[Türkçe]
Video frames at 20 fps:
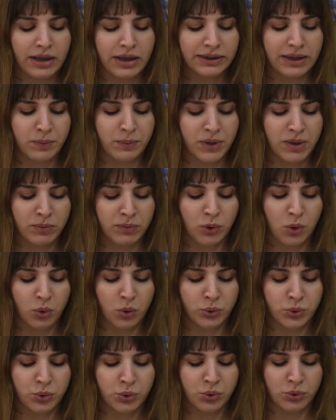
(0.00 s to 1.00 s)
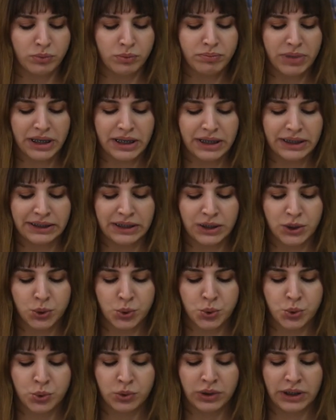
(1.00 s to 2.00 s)
Depremin olduğu gün bir gazeteci
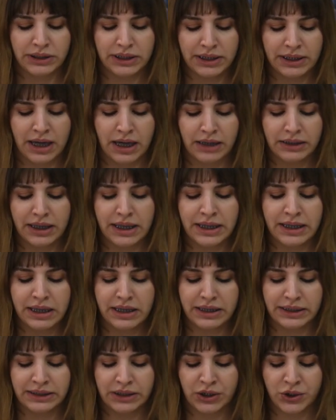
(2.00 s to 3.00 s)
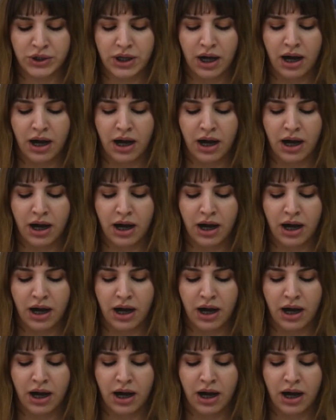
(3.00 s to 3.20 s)
tutuklanırken iki gazeteci